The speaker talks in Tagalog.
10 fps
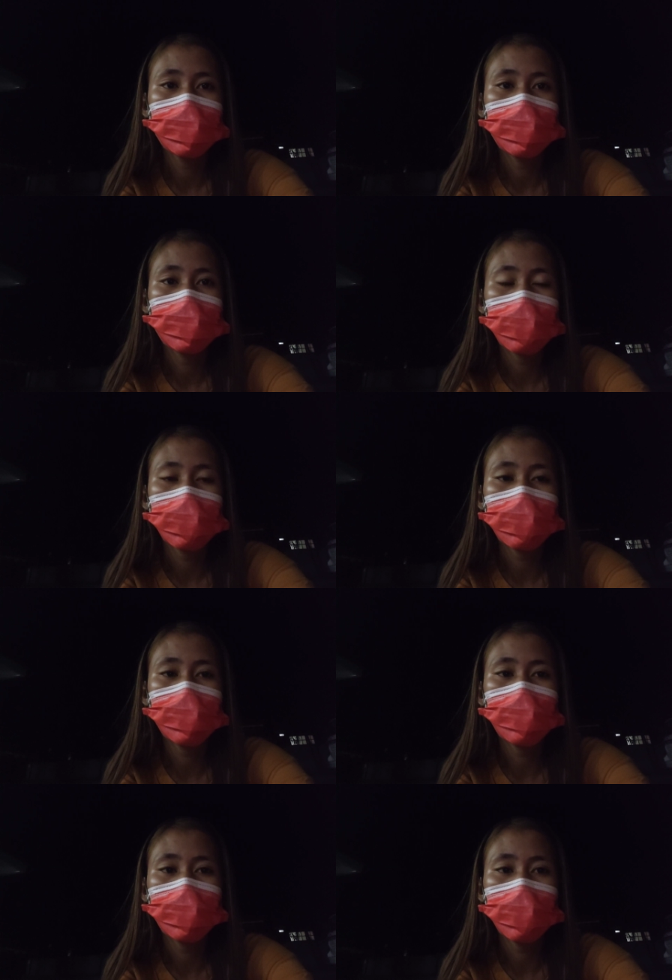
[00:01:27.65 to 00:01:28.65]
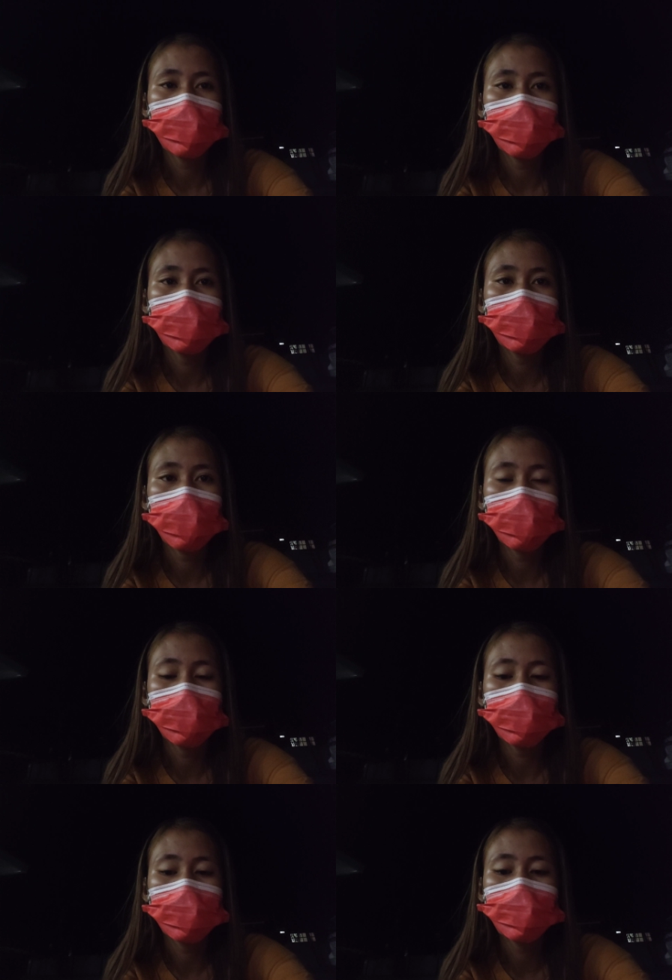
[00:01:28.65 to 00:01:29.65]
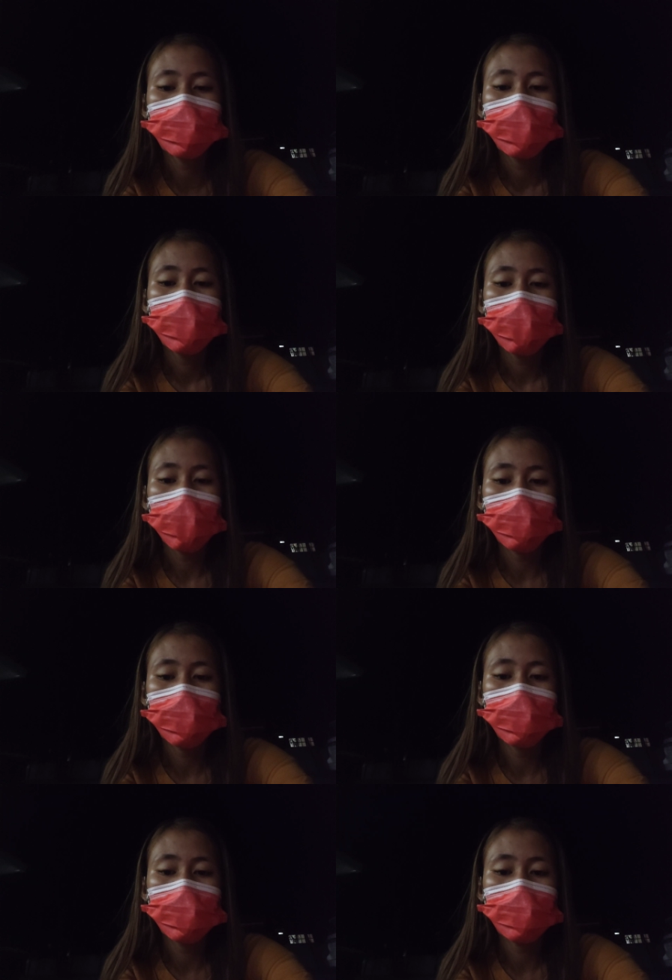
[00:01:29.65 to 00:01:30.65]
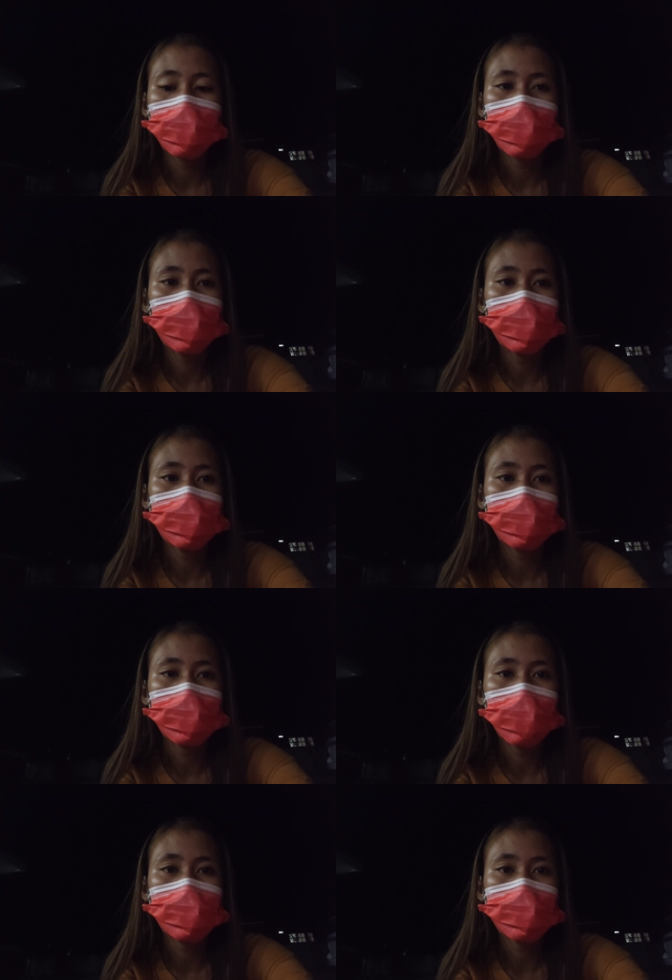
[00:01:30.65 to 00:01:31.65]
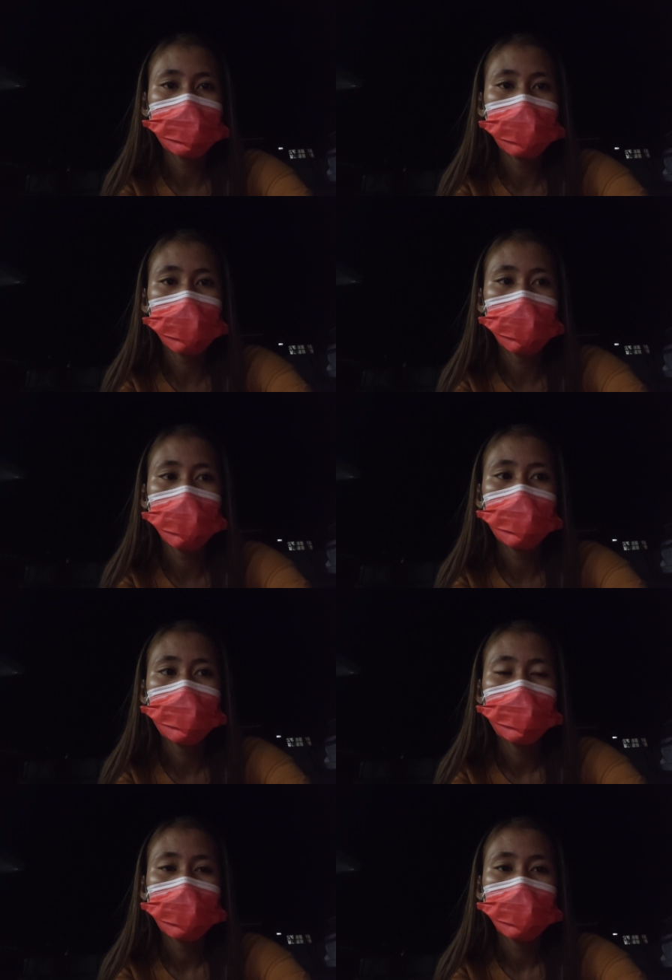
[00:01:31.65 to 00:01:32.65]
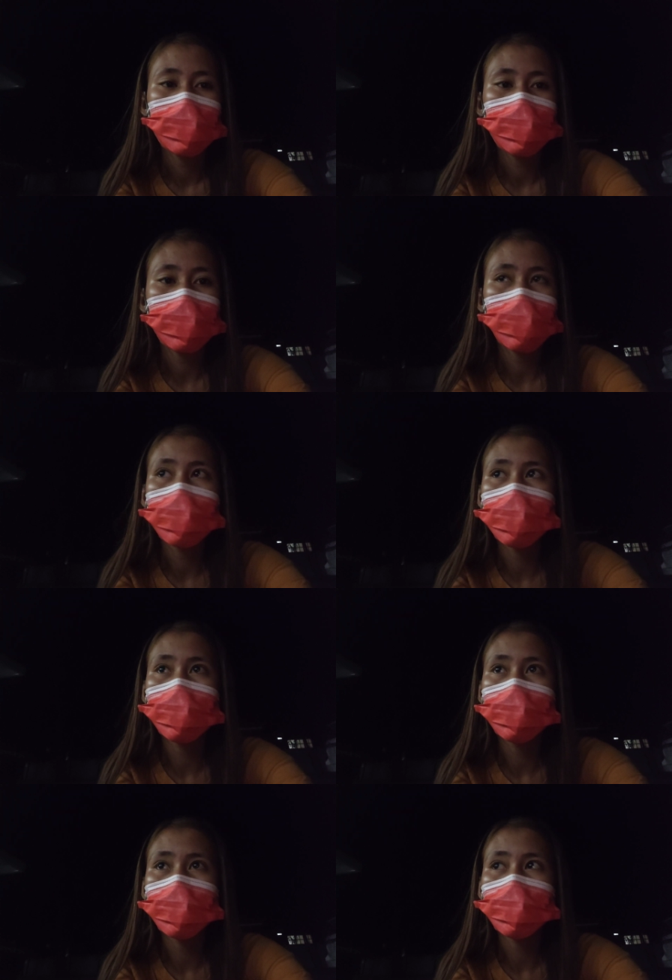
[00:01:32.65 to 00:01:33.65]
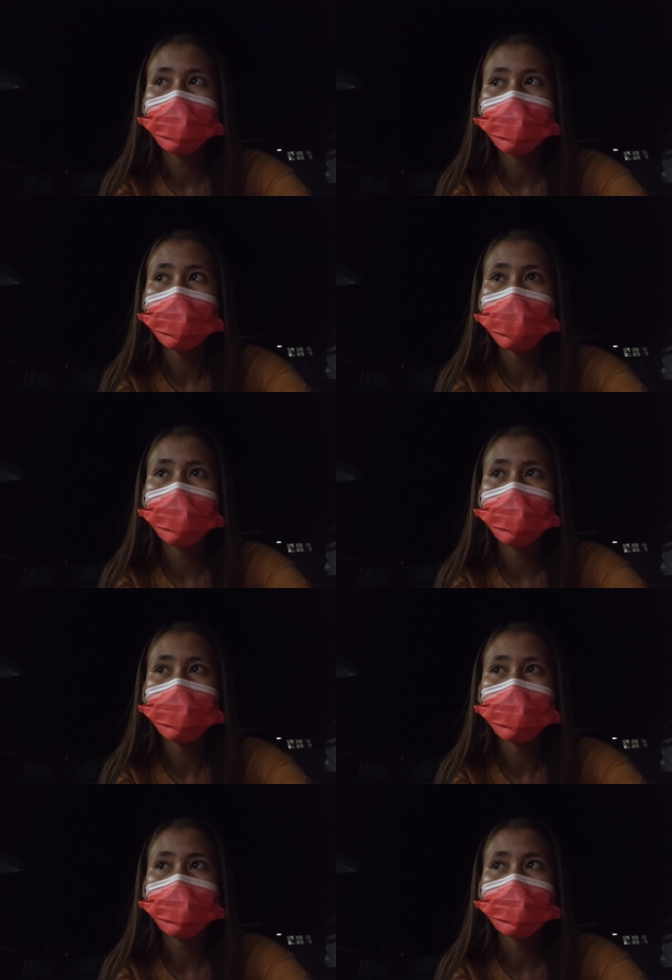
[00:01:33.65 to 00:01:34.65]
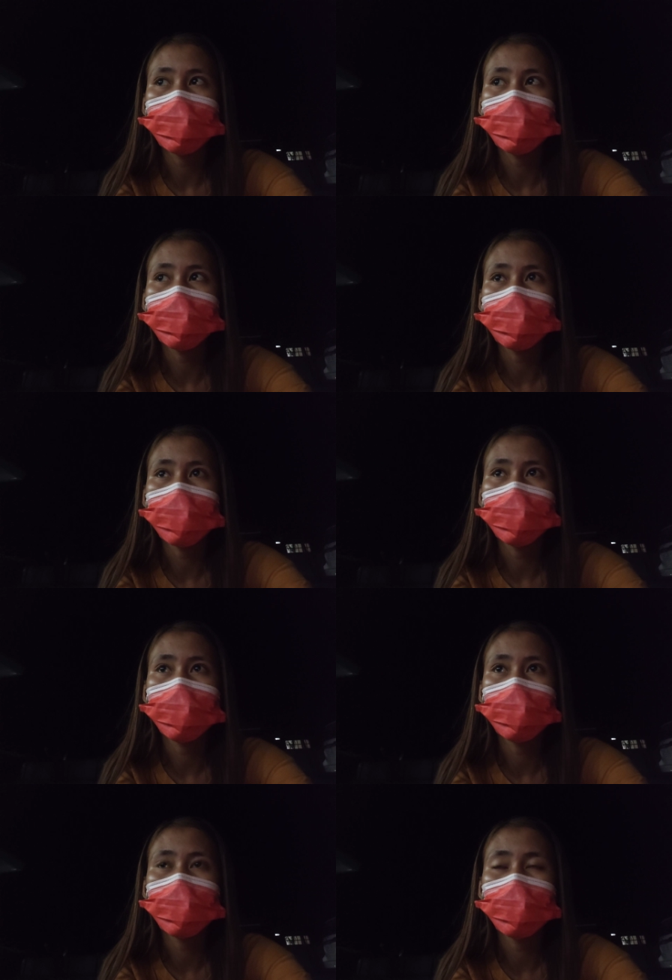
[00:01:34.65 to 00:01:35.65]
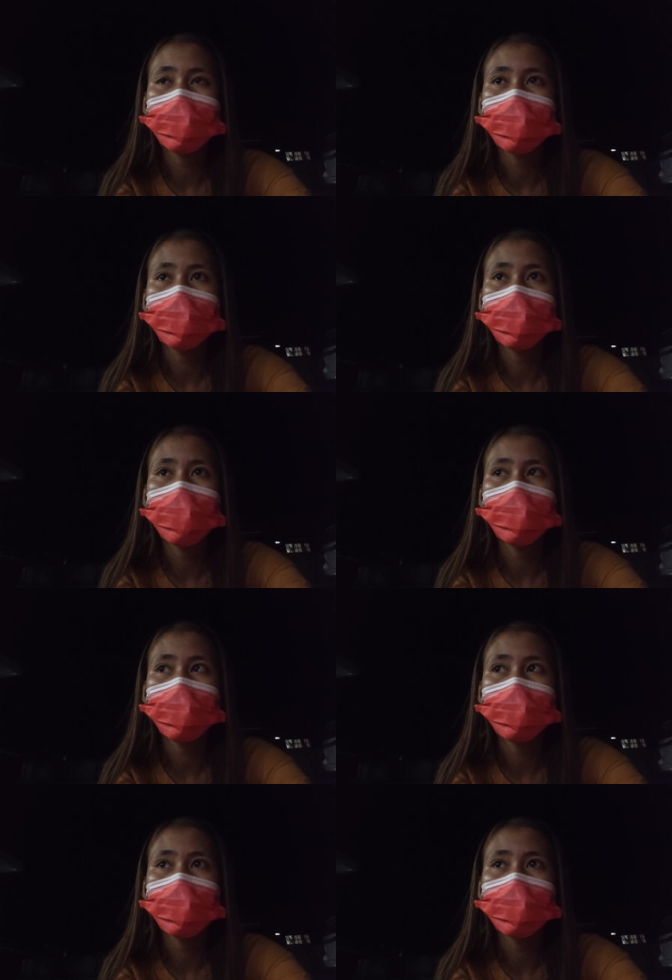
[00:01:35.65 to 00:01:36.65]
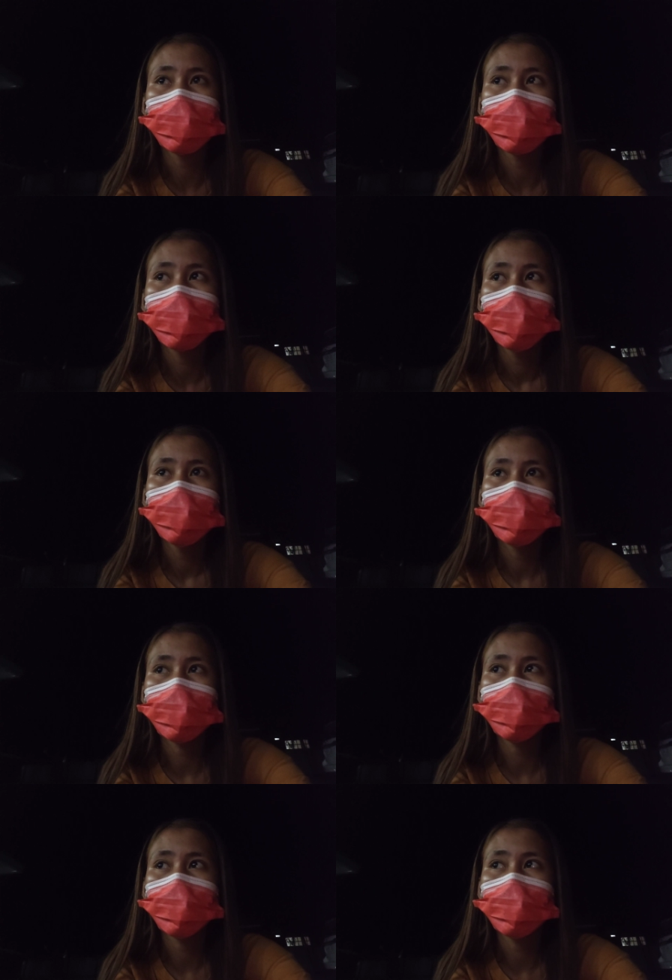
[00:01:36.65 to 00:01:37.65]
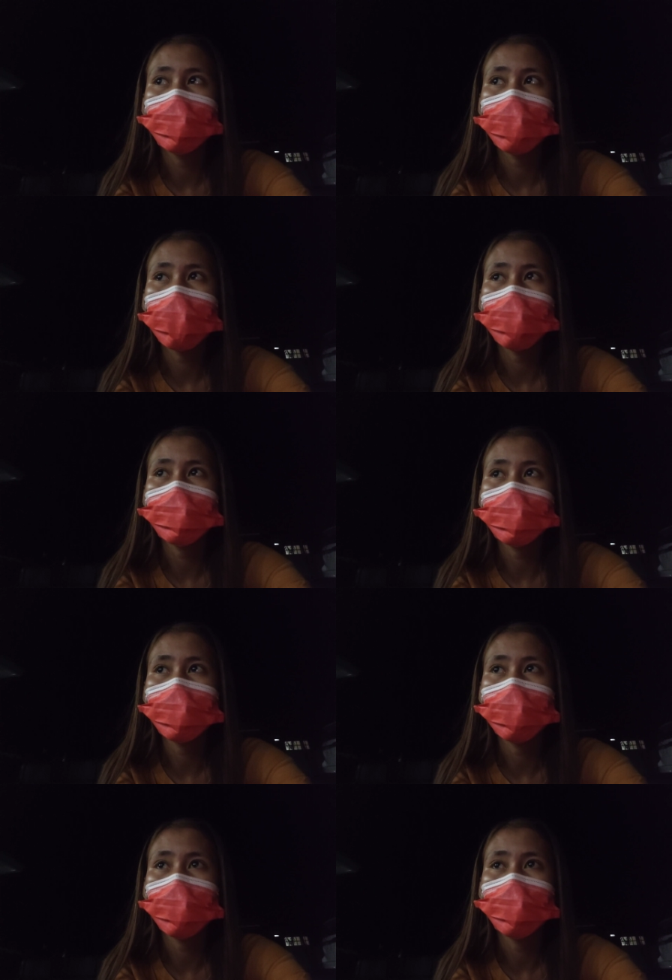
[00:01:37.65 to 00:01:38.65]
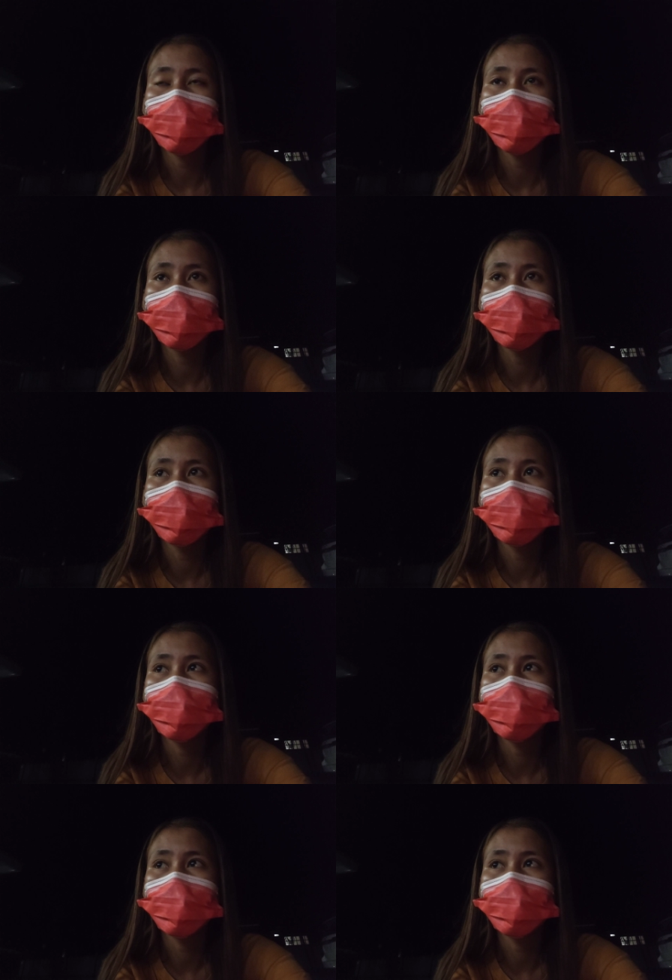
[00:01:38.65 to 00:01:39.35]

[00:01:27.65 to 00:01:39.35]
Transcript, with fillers: sana naman po ay maging negative ay ililipat na po si kasi sa public room po yan 1,600 na lang daw po ang magiging room po ni kasi kaya po